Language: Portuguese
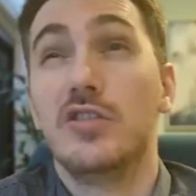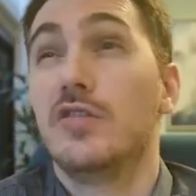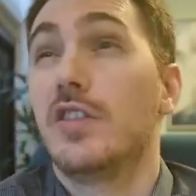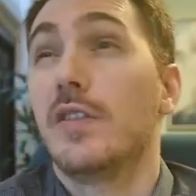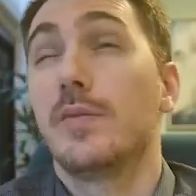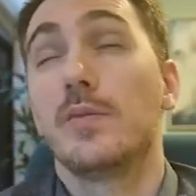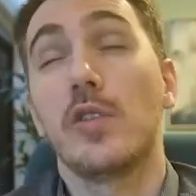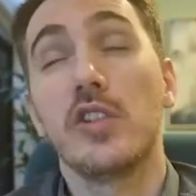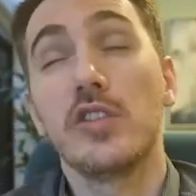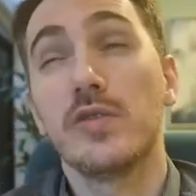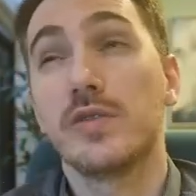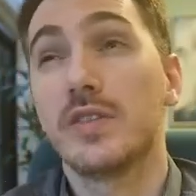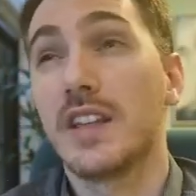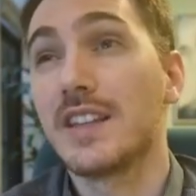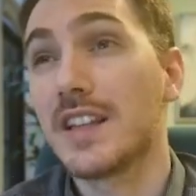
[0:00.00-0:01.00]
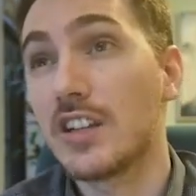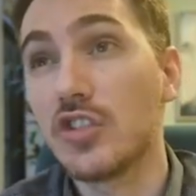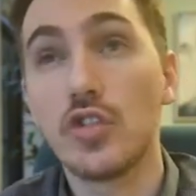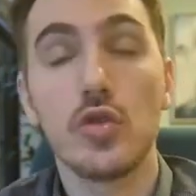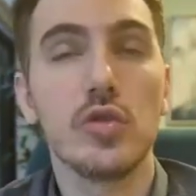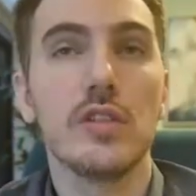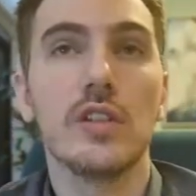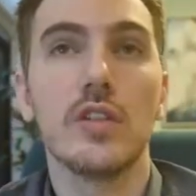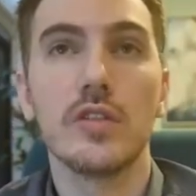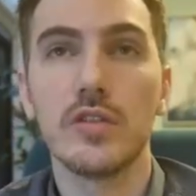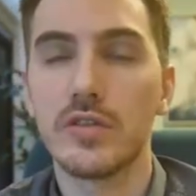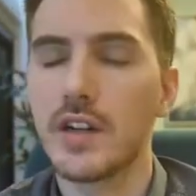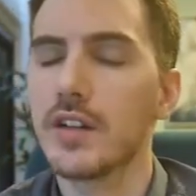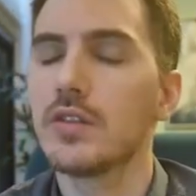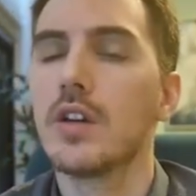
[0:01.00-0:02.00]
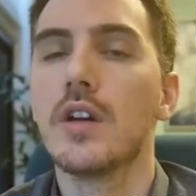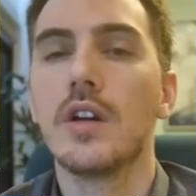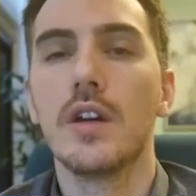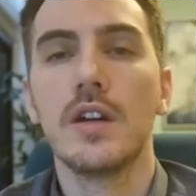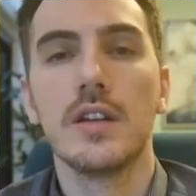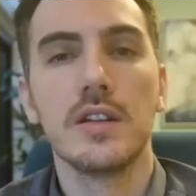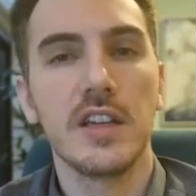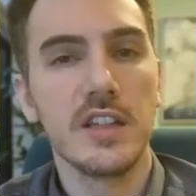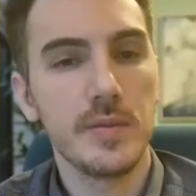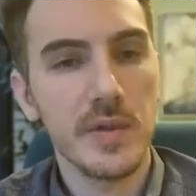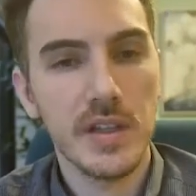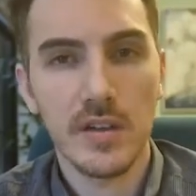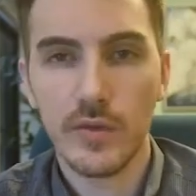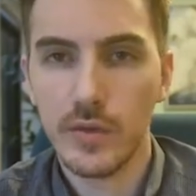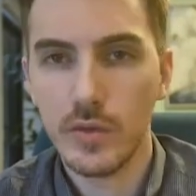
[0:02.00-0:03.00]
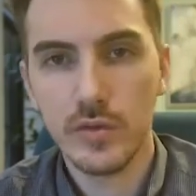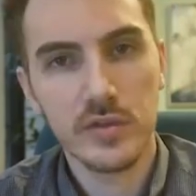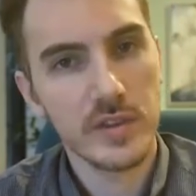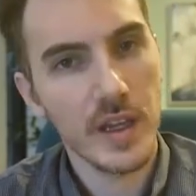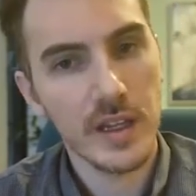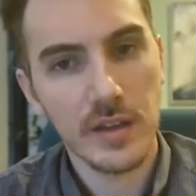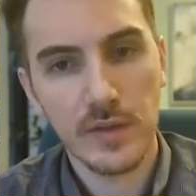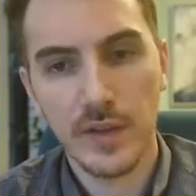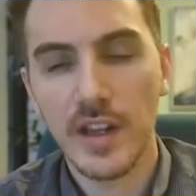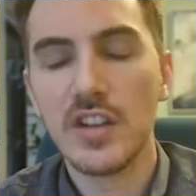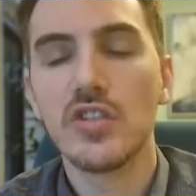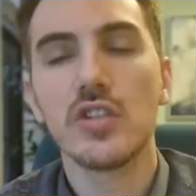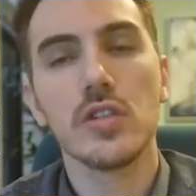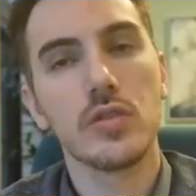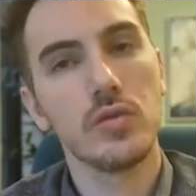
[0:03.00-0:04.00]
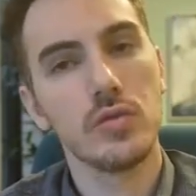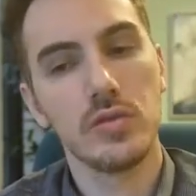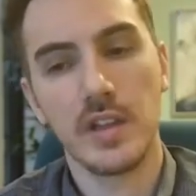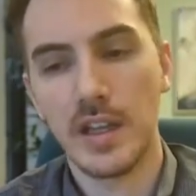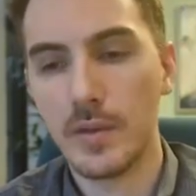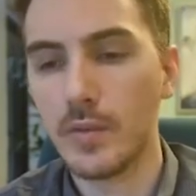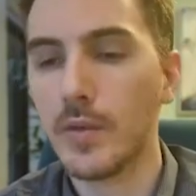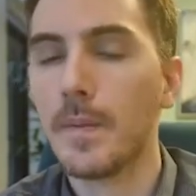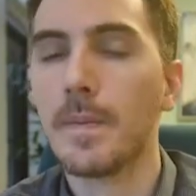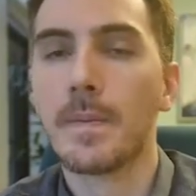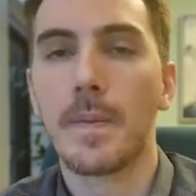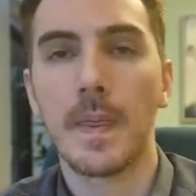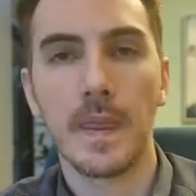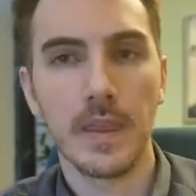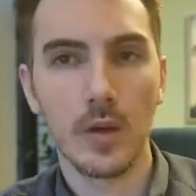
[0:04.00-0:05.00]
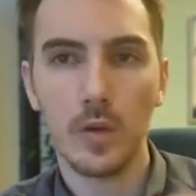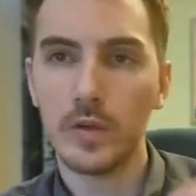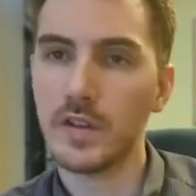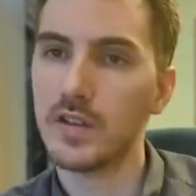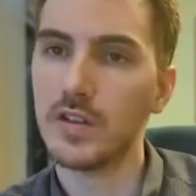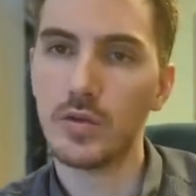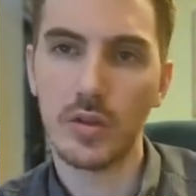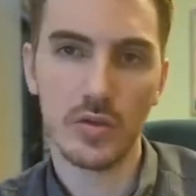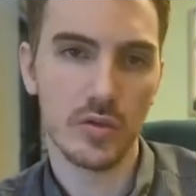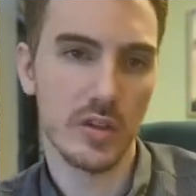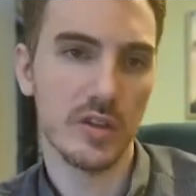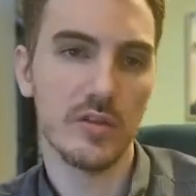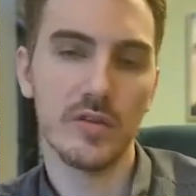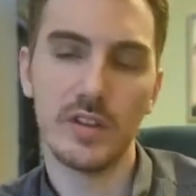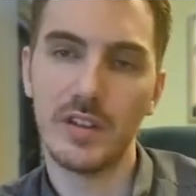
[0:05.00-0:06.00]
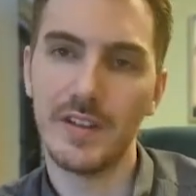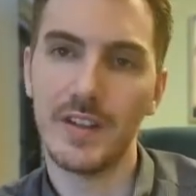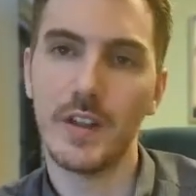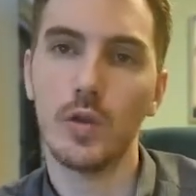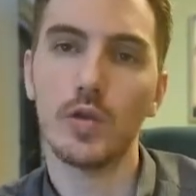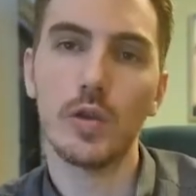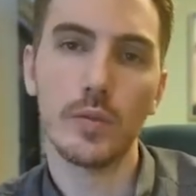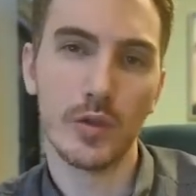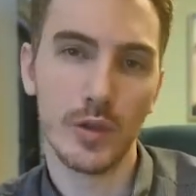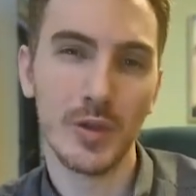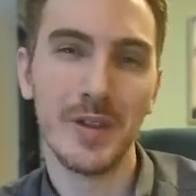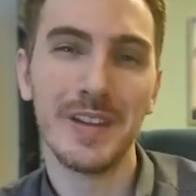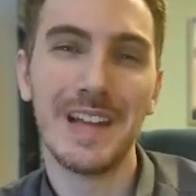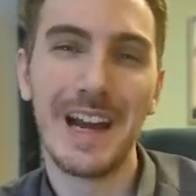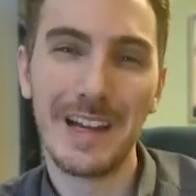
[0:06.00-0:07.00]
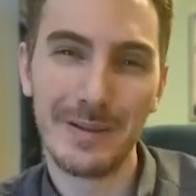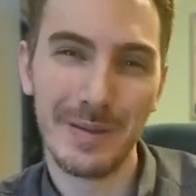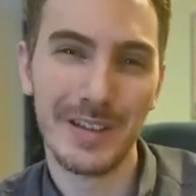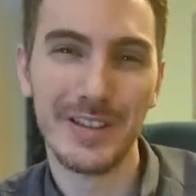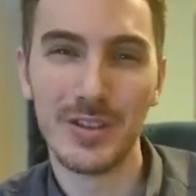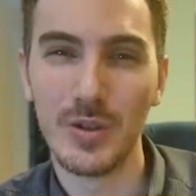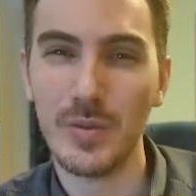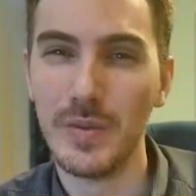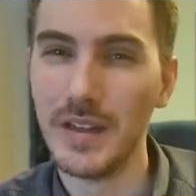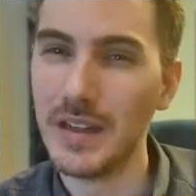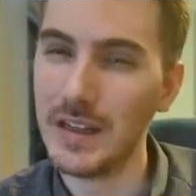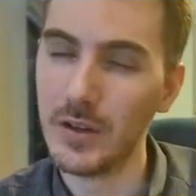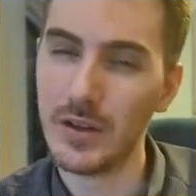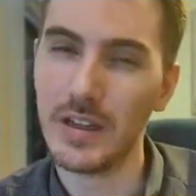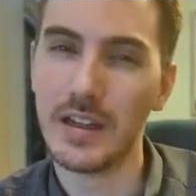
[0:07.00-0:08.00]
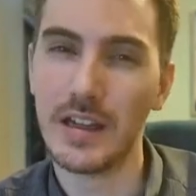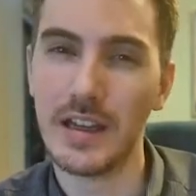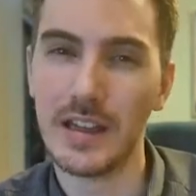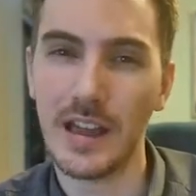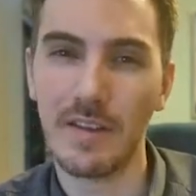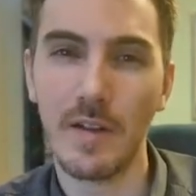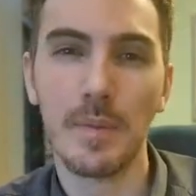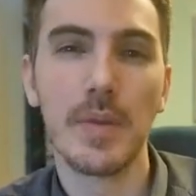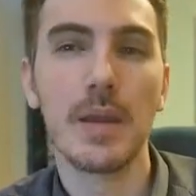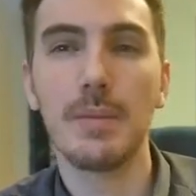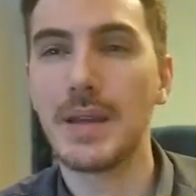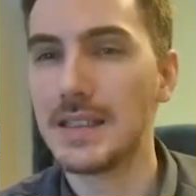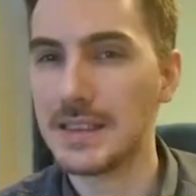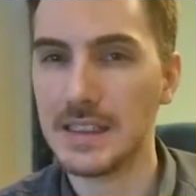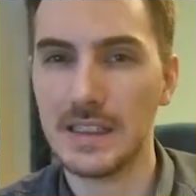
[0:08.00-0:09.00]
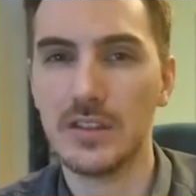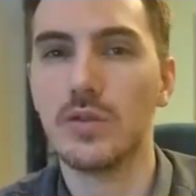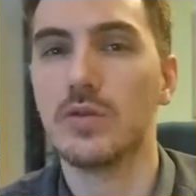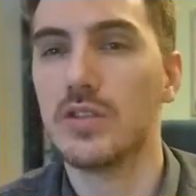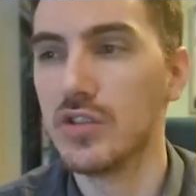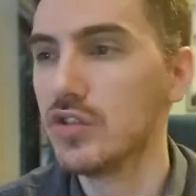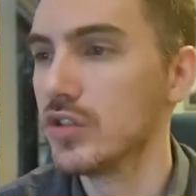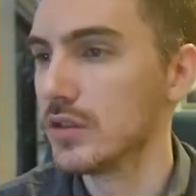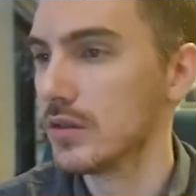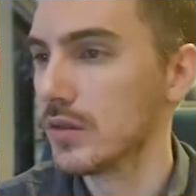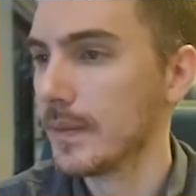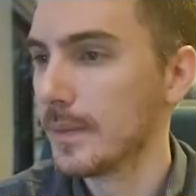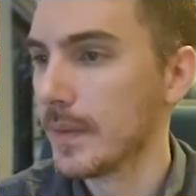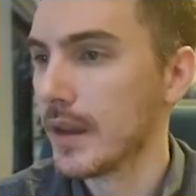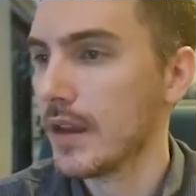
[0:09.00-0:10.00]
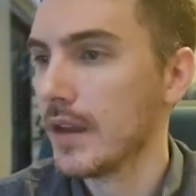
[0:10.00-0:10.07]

você pode tentar de tudo e não deu certo, respira fundo, segue em frente e com o tempo, em outras situações, você vai ter outra oportunidade para descobrir ali o que, que ele estava pensando ou sentindo.